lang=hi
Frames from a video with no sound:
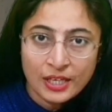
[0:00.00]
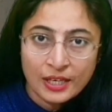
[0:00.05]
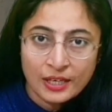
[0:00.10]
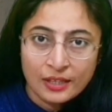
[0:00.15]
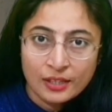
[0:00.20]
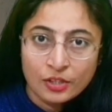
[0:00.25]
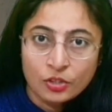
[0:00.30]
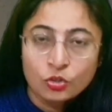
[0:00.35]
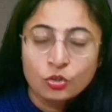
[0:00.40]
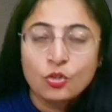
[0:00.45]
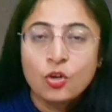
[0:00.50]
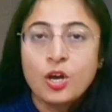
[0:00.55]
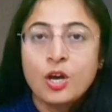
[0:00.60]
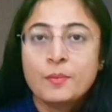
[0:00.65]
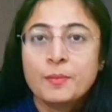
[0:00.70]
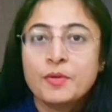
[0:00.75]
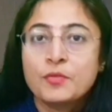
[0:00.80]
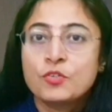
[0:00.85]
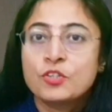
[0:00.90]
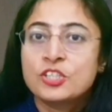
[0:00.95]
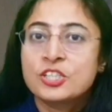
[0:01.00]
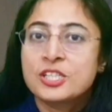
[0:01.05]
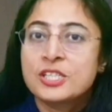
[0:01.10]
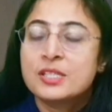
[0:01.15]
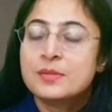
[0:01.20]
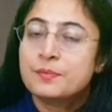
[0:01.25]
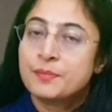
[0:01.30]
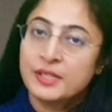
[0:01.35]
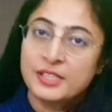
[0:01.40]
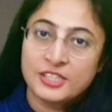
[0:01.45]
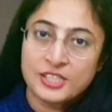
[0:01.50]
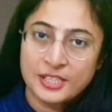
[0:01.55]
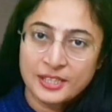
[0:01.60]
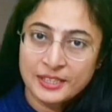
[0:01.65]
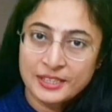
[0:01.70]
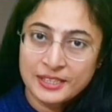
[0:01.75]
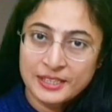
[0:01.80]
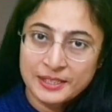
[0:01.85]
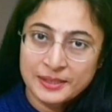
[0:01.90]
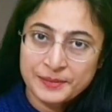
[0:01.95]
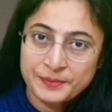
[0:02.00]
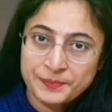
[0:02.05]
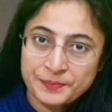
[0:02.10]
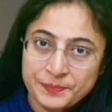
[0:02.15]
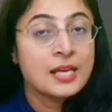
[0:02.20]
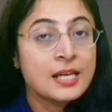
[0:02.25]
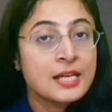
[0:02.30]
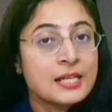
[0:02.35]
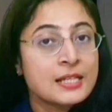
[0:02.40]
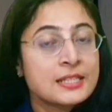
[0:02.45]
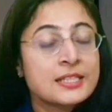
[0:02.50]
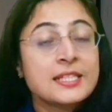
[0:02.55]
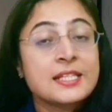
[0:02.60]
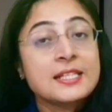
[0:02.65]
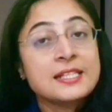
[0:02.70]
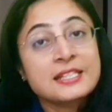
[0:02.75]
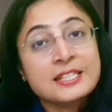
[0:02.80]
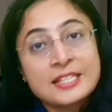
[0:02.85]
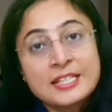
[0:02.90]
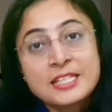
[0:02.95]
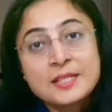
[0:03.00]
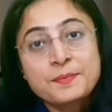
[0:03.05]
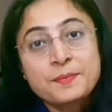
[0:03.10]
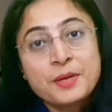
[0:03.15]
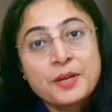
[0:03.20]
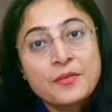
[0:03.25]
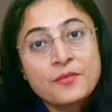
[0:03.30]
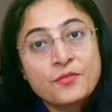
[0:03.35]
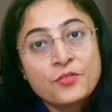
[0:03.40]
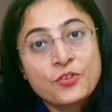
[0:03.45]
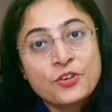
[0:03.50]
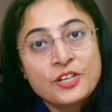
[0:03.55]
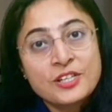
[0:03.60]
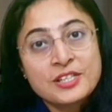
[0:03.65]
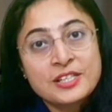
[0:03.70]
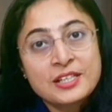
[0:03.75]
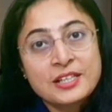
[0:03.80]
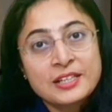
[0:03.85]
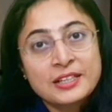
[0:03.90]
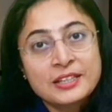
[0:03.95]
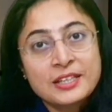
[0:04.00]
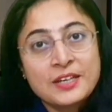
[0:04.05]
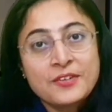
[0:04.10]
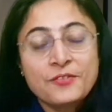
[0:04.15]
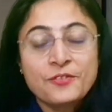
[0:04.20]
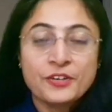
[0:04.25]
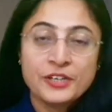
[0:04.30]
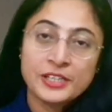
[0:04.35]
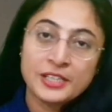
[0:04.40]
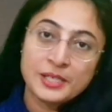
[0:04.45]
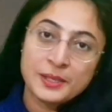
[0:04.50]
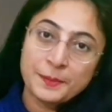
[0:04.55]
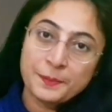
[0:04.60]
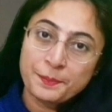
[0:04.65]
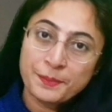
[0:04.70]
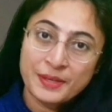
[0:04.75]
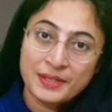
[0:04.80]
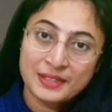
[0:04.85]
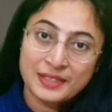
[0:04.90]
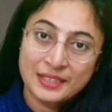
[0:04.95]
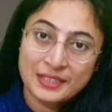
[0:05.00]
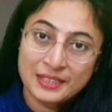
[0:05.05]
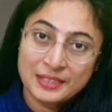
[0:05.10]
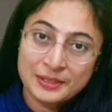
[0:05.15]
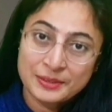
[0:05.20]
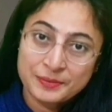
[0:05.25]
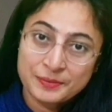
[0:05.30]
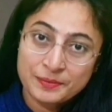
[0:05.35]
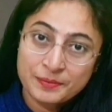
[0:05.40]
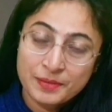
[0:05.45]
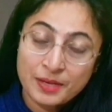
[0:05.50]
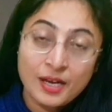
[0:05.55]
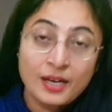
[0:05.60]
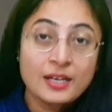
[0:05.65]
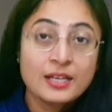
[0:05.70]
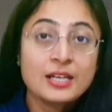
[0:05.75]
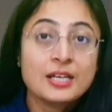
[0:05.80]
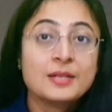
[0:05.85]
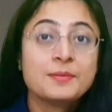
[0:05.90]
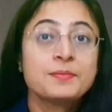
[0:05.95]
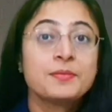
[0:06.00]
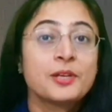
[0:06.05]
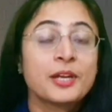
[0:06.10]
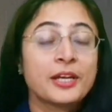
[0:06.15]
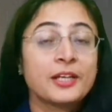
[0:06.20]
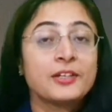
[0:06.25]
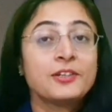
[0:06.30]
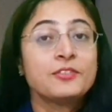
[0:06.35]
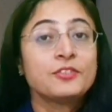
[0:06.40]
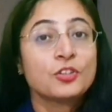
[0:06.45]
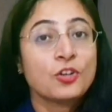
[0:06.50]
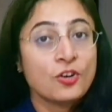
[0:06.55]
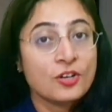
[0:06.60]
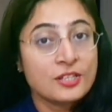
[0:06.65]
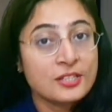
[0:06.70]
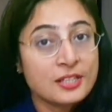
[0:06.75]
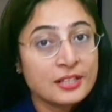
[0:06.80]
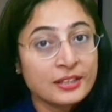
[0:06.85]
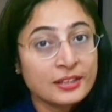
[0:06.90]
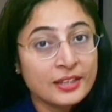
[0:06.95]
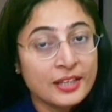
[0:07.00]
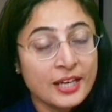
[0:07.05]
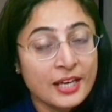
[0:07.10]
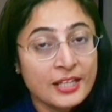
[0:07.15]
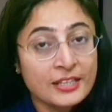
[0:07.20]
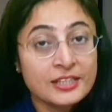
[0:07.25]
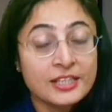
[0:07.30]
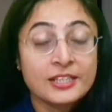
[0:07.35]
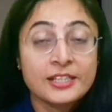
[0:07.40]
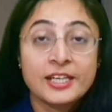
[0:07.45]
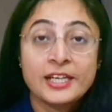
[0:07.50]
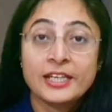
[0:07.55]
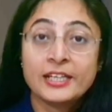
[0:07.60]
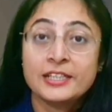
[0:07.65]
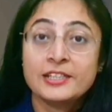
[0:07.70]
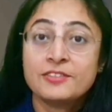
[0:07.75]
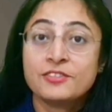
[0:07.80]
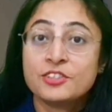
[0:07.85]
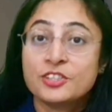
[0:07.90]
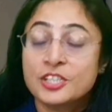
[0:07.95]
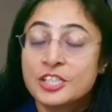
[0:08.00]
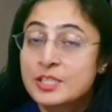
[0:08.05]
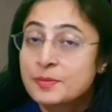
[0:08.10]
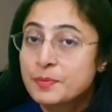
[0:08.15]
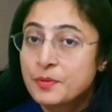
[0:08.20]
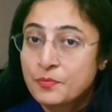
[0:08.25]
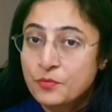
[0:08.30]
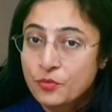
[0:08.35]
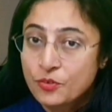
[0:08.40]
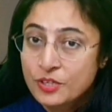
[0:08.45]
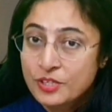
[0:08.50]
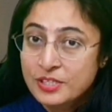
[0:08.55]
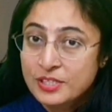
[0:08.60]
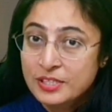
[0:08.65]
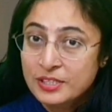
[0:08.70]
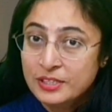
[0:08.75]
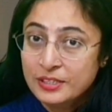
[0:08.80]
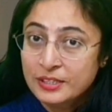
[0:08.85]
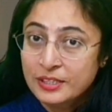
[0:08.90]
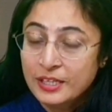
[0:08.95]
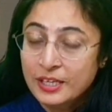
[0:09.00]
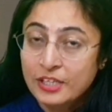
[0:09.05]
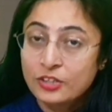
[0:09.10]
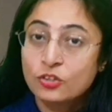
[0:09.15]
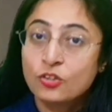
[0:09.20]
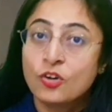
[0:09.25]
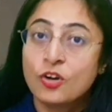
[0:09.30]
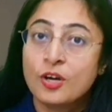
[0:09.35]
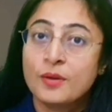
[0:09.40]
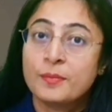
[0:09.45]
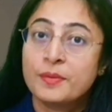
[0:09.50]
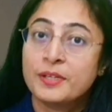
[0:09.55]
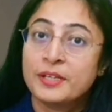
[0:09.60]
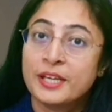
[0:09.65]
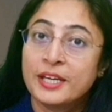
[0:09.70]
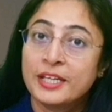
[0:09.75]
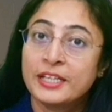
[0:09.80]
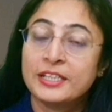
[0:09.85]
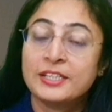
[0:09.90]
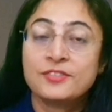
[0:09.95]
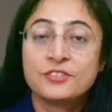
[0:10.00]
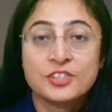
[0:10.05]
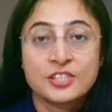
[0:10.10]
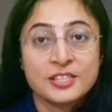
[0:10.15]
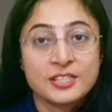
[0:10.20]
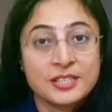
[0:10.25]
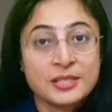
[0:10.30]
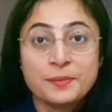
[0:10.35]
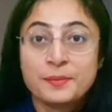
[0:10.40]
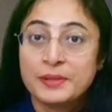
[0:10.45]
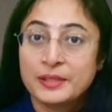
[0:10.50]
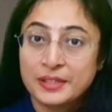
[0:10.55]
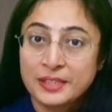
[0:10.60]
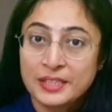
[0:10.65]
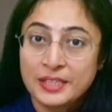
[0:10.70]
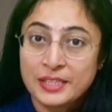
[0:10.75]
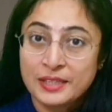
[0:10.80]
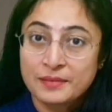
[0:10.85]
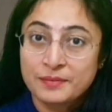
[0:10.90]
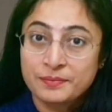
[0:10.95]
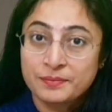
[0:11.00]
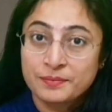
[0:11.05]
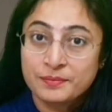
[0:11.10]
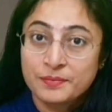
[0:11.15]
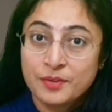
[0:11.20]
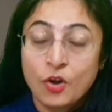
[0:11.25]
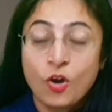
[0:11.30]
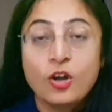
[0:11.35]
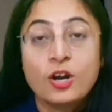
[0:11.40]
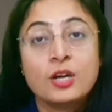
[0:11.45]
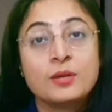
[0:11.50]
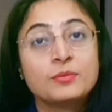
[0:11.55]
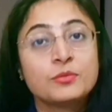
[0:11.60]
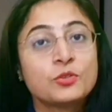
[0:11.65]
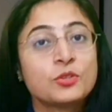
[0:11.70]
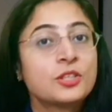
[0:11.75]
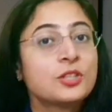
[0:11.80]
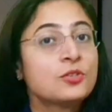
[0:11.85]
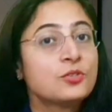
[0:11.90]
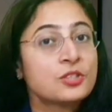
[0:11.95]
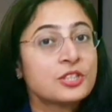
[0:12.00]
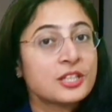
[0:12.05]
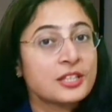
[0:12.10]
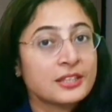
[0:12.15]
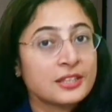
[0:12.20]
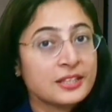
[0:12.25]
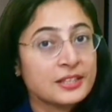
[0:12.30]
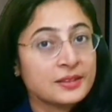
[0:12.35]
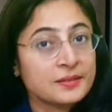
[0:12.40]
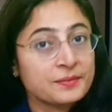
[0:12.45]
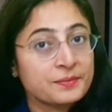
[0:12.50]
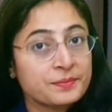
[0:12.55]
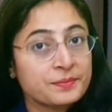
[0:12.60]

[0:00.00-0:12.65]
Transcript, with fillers: हैं तो हमें वो चीज़ मिल जाती है जिस चीज़ पे हम फोकस करते हैं वही हम पाते हैं अगर हम नेगेटिव थॉट्स रखते हैं या नेगेटिव चीज़ पे फोकस करते हैं तो हमें नेगेटिव चीज़ ही मिलती है और हम दुखी हो जाते हैं